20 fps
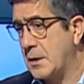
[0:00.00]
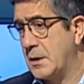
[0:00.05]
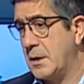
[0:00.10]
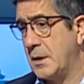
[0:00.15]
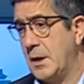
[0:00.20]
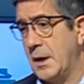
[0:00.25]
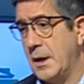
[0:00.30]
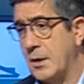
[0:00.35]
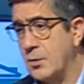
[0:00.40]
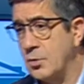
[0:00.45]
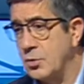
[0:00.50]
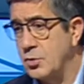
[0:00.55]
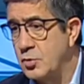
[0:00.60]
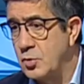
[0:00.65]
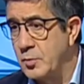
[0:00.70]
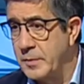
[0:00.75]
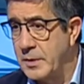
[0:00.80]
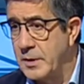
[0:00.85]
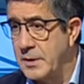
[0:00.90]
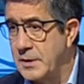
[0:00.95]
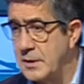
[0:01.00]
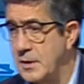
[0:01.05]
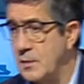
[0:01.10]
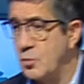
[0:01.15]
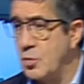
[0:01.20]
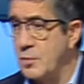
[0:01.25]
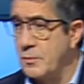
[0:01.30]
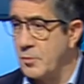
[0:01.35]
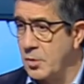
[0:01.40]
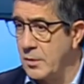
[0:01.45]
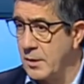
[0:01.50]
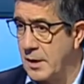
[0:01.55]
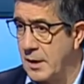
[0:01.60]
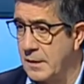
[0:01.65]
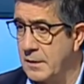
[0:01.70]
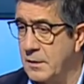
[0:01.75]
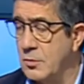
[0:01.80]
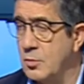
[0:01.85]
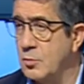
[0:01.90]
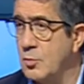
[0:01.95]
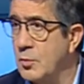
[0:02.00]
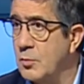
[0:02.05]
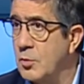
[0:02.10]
tiene la costumbre de ser muy moderadito y muy